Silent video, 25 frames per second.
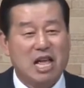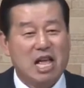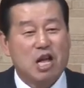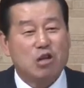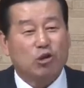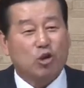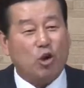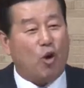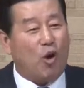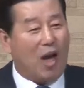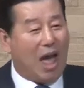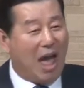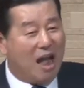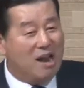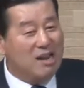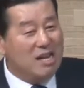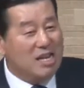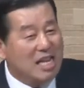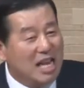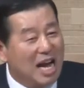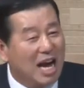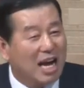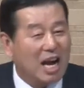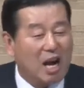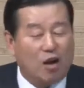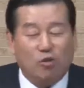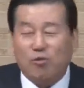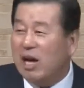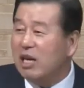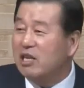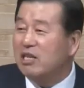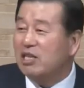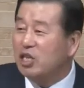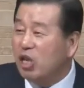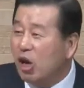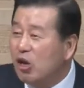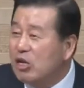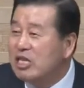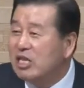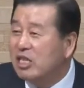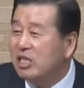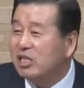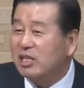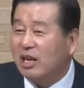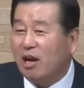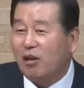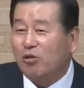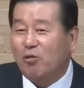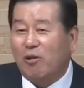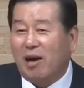또 엘리야라고 하는
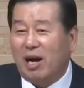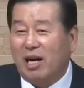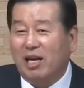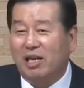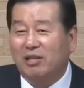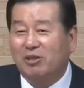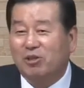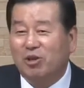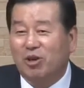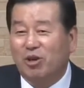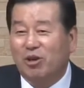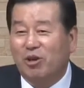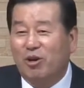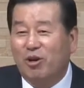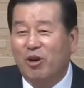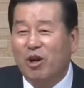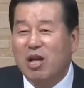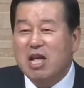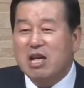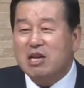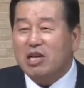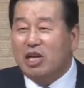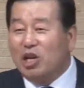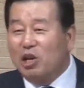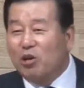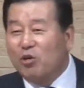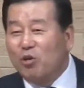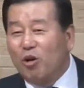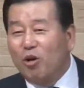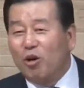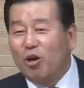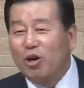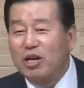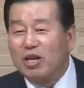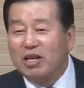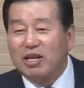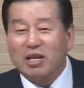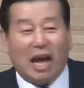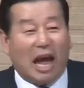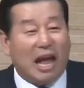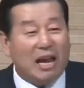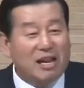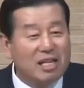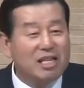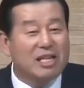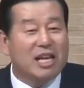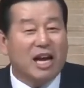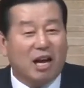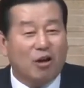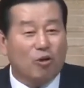선지자로 알았어요. 그리고
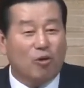엘리야로